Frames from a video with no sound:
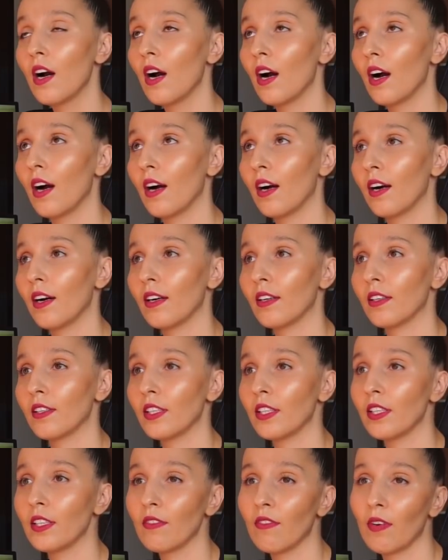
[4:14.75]
а,
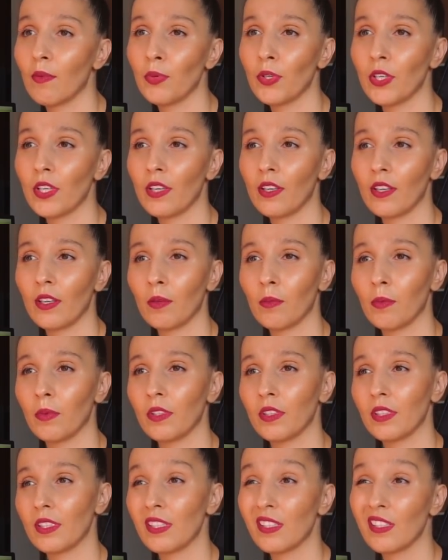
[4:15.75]
и вообще как
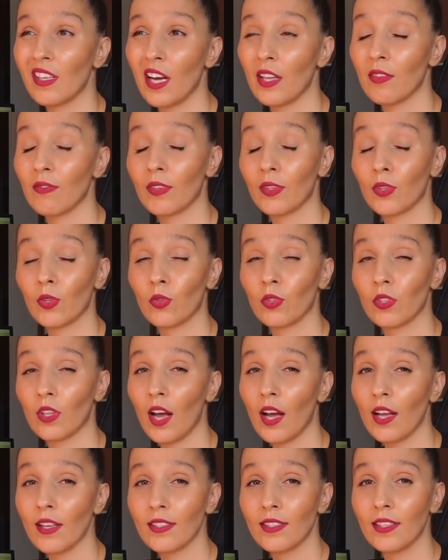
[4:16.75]
бы дизайн вокруг
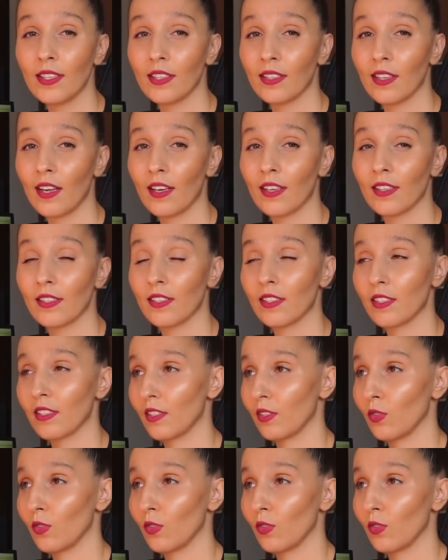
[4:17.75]
нас для нас